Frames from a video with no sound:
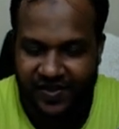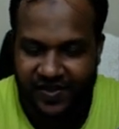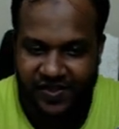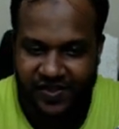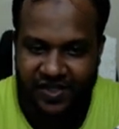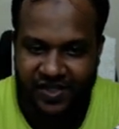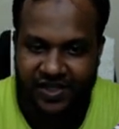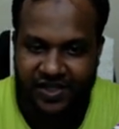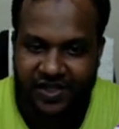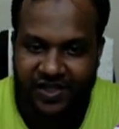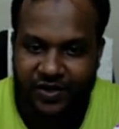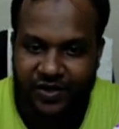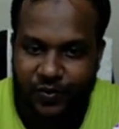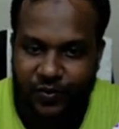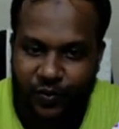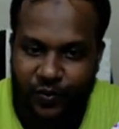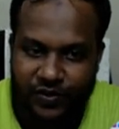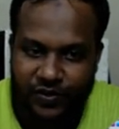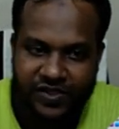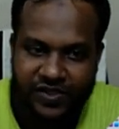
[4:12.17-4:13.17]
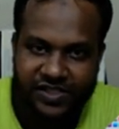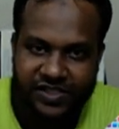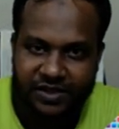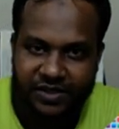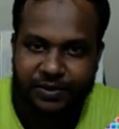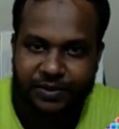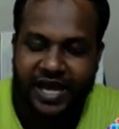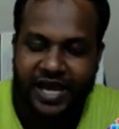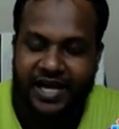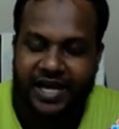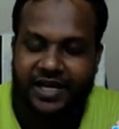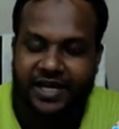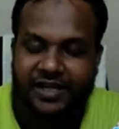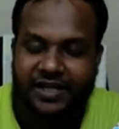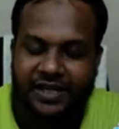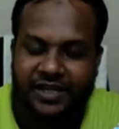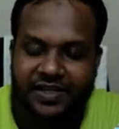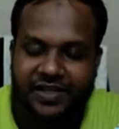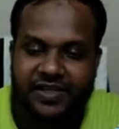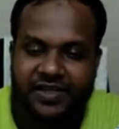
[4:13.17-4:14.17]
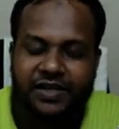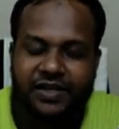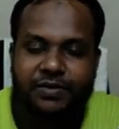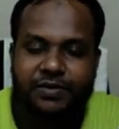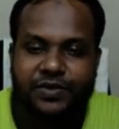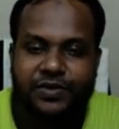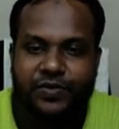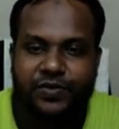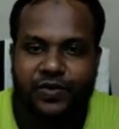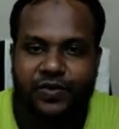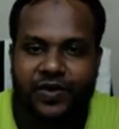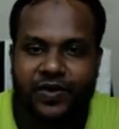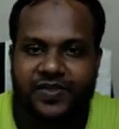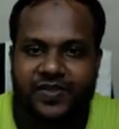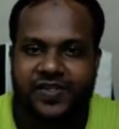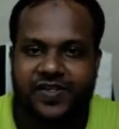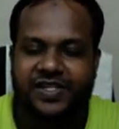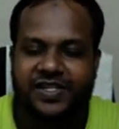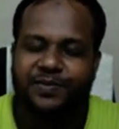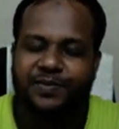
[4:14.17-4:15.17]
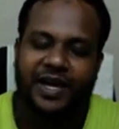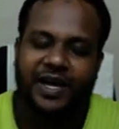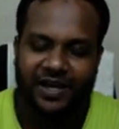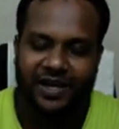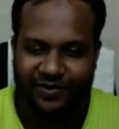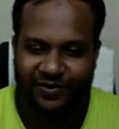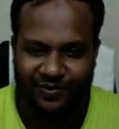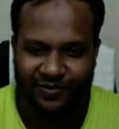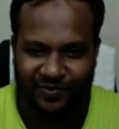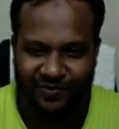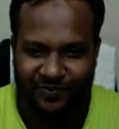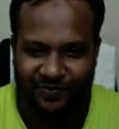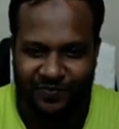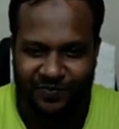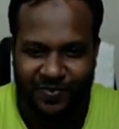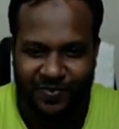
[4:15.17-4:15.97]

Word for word: ঠিক ওই সিস্টেমে এক একটাকে নির্বাচন করার সিস্টেম এক এক রকম